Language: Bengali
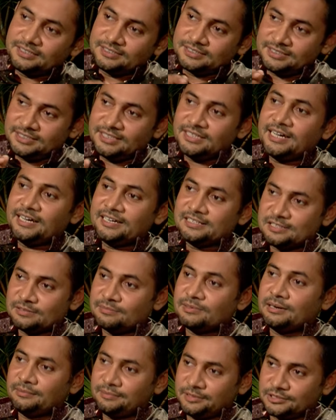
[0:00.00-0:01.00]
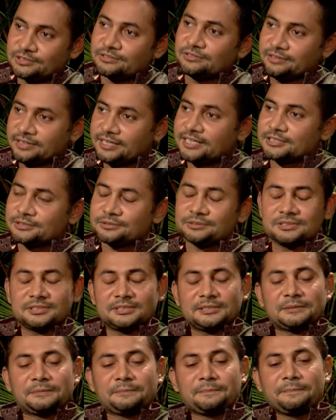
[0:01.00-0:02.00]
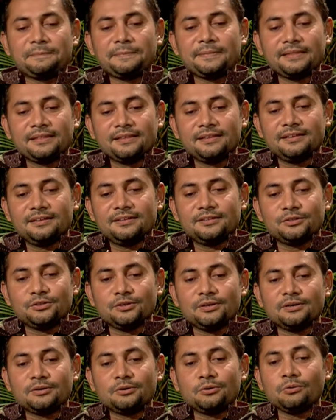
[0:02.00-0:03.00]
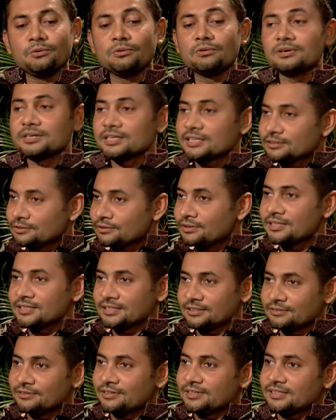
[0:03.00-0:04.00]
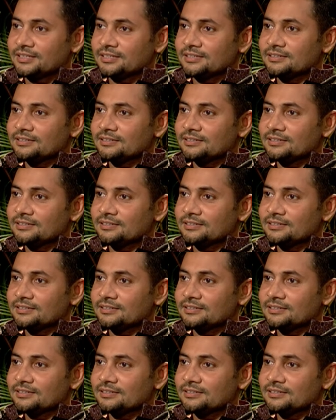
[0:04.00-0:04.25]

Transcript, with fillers: যে আইনজীবী আমার জন্য কাজ করছে তো কোর্টে দৌড়েতে দৌড়েতে